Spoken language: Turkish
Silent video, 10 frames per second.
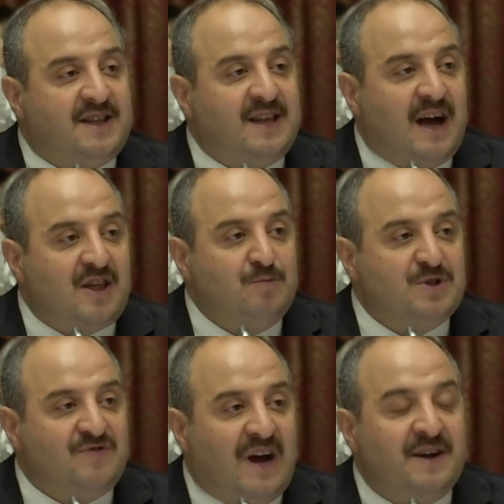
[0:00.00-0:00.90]

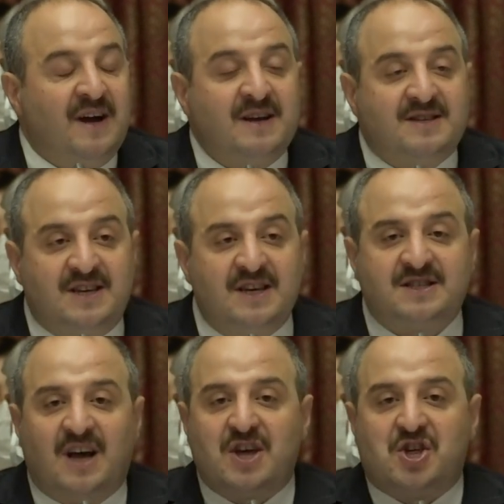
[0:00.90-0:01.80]
ihtiyacımız var.
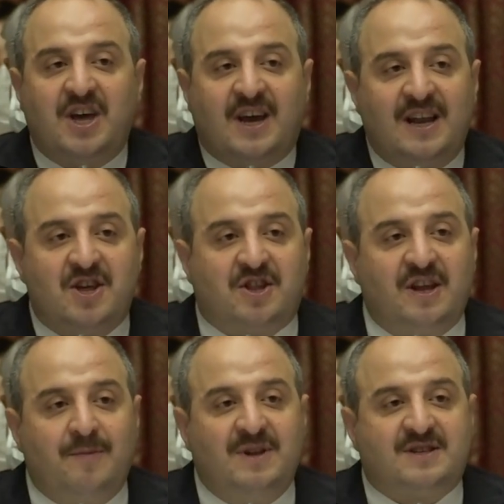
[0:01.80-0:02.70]
Siz aşıyı
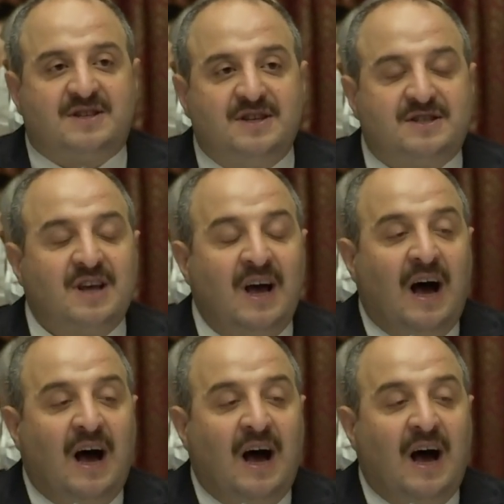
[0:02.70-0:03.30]
geliştirebilirsiniz.